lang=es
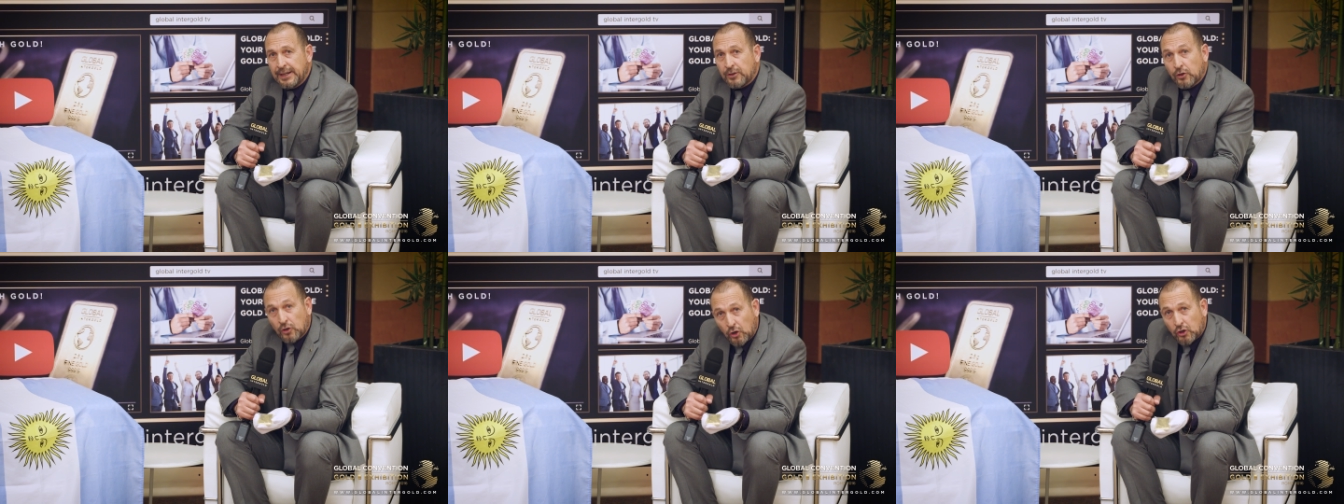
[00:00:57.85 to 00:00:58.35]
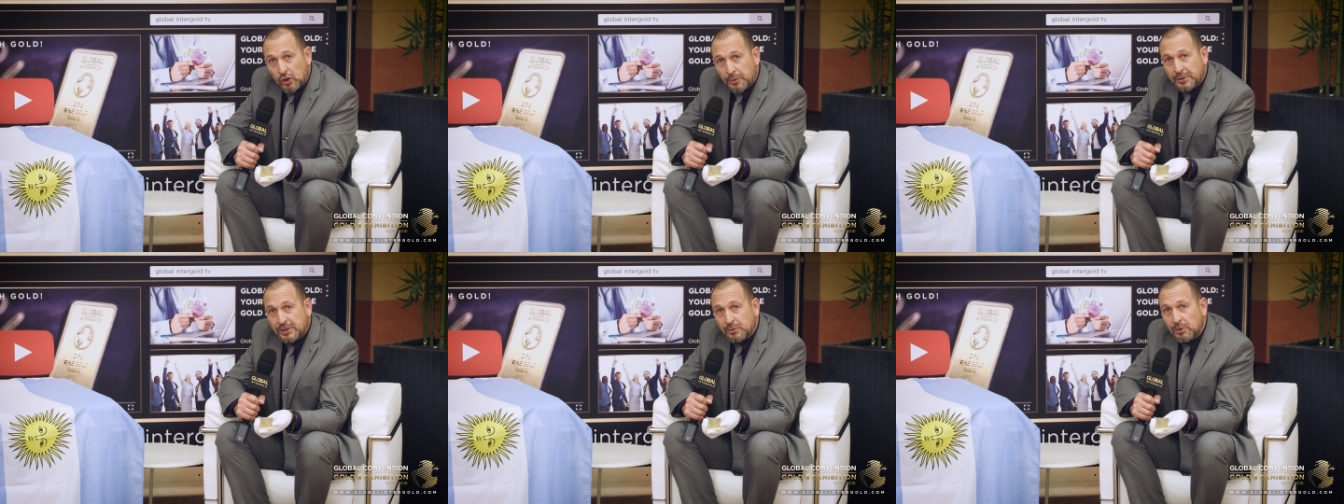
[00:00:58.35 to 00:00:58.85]
con oro de
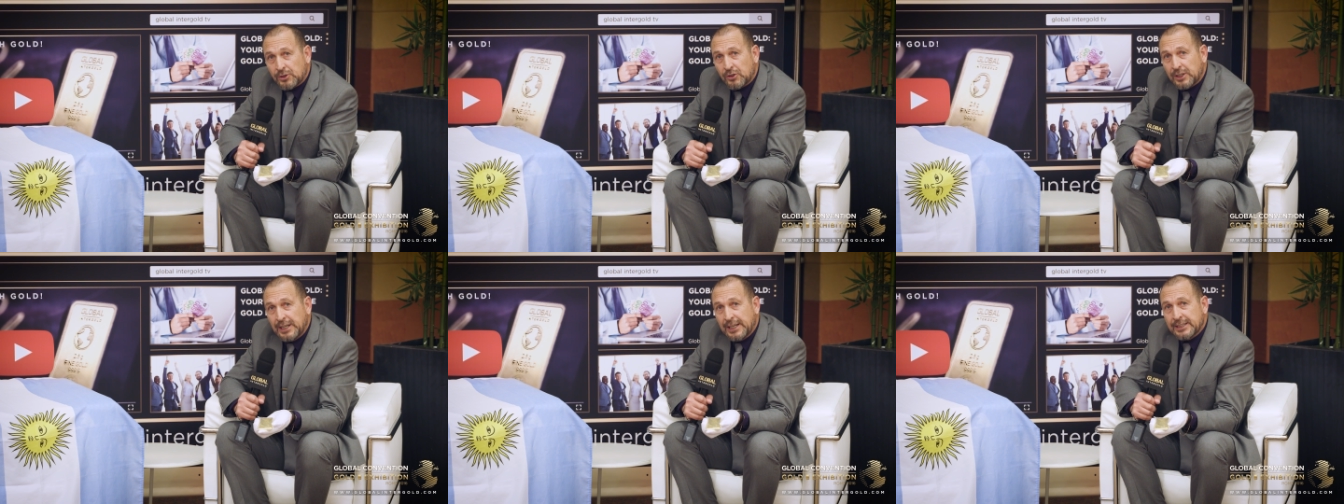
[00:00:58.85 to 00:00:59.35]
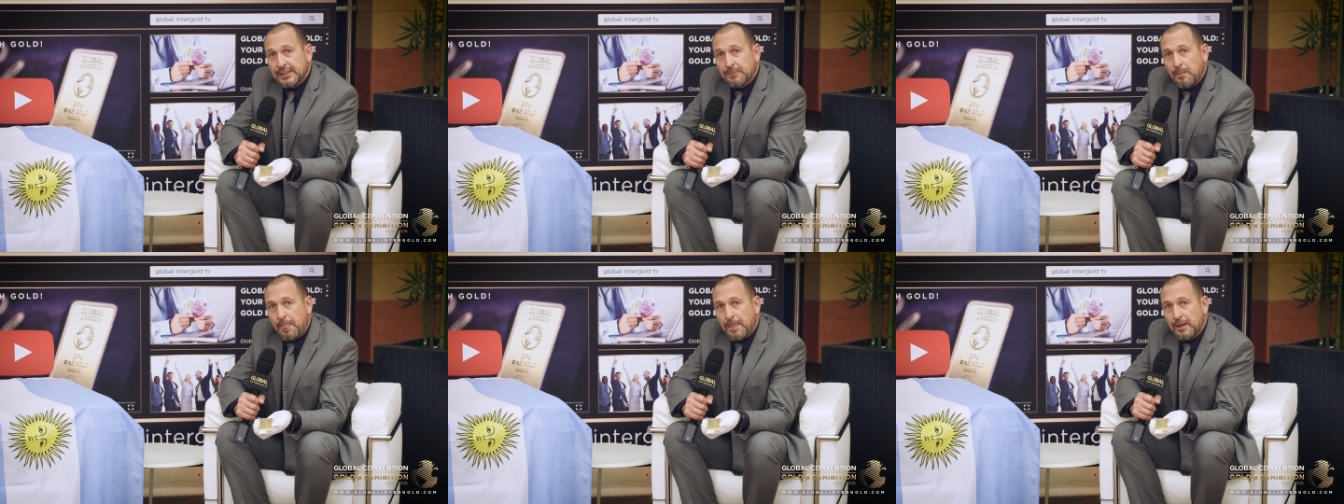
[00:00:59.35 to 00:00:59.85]
24 quilates,
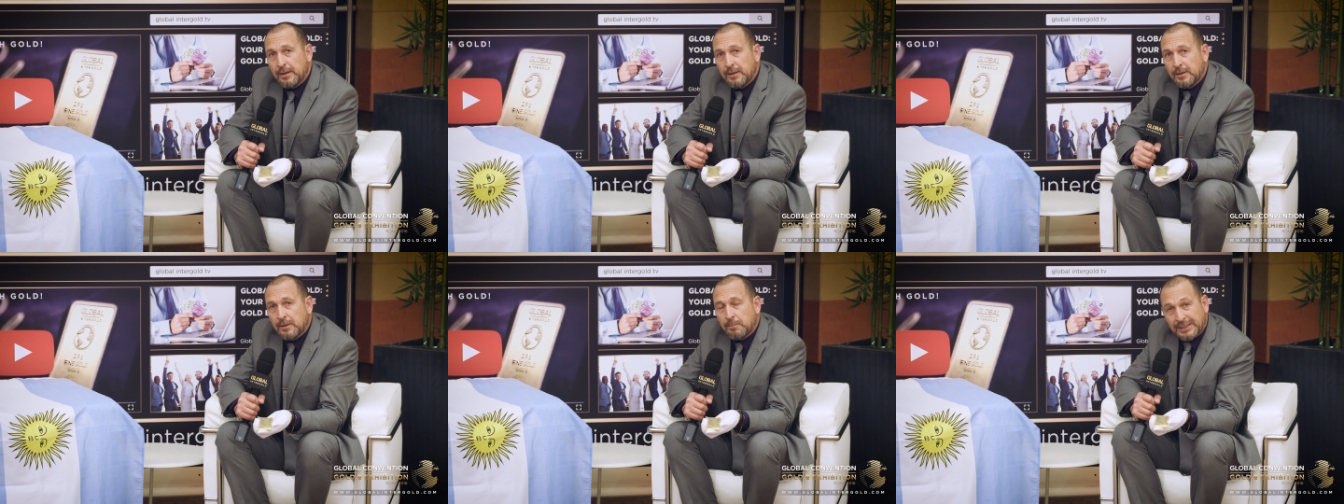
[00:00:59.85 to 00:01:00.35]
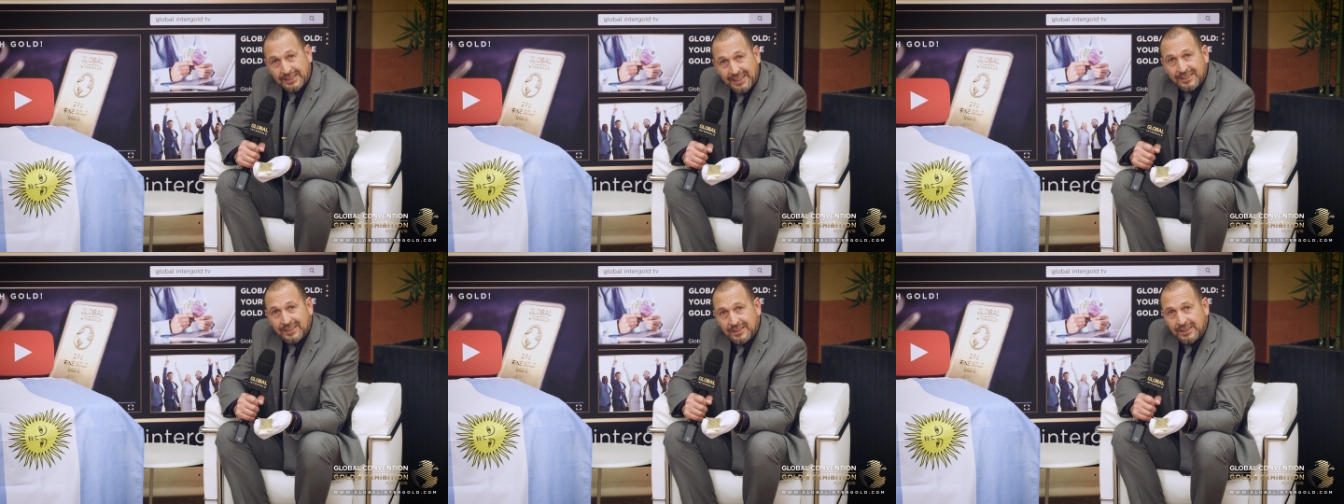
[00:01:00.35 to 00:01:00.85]

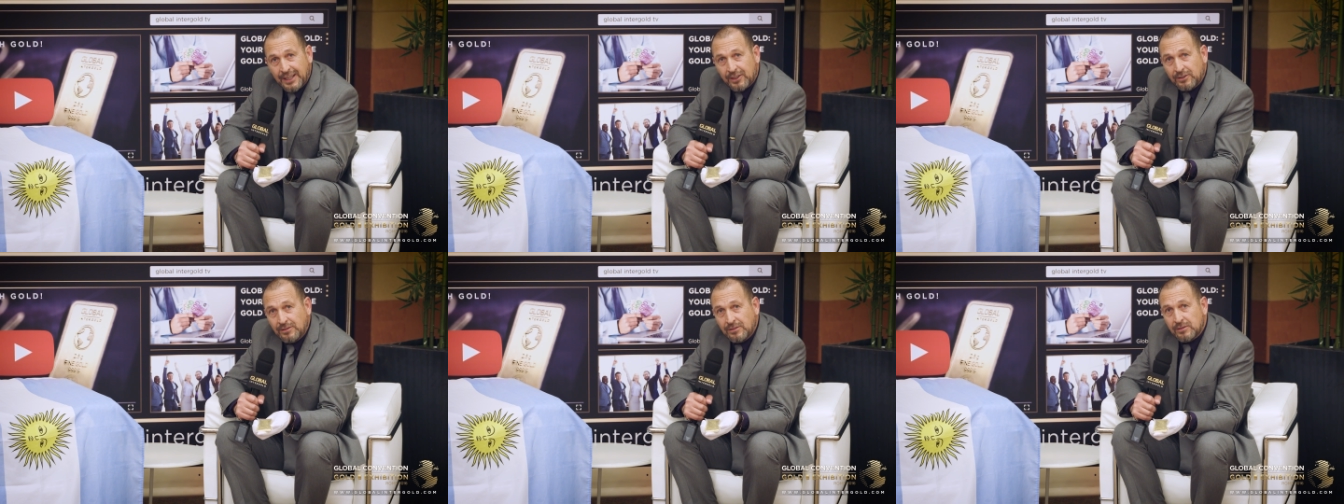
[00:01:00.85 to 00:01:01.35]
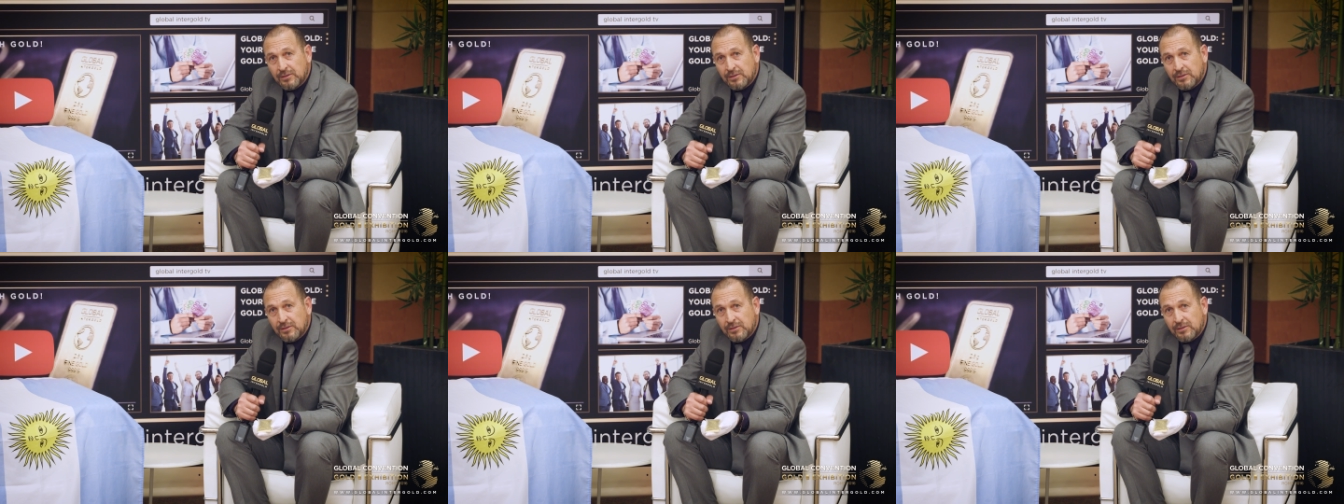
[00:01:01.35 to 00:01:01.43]
bastante dinero,